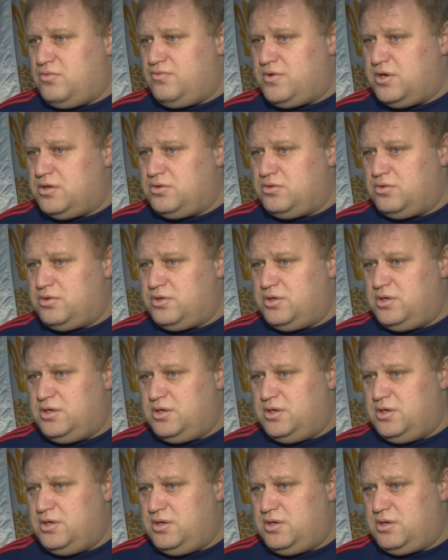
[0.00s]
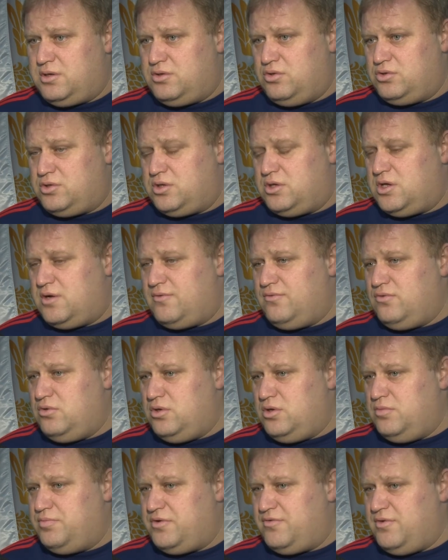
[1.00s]
которые кто-то давно
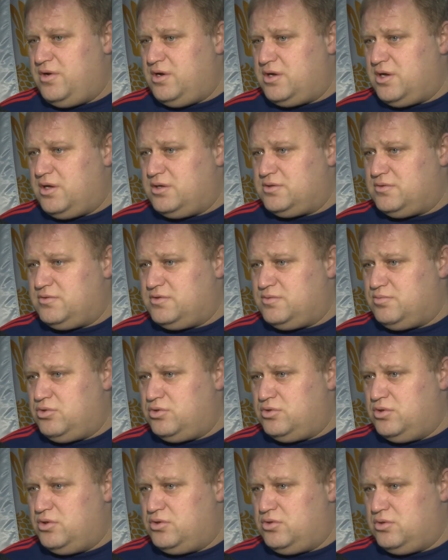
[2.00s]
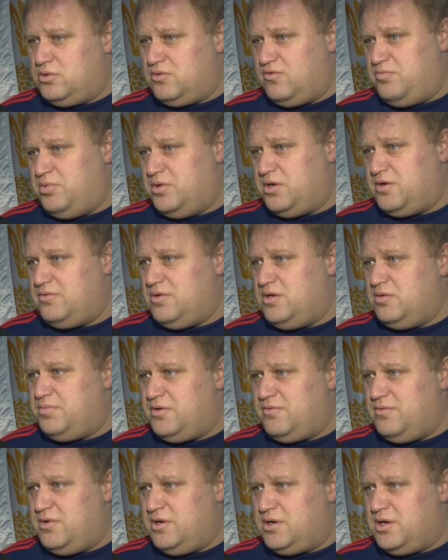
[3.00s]
не привлекался в сборную, кто-то впервые
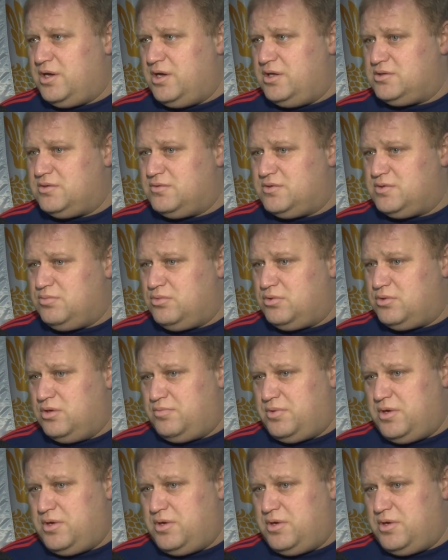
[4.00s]
привлекается в сборную.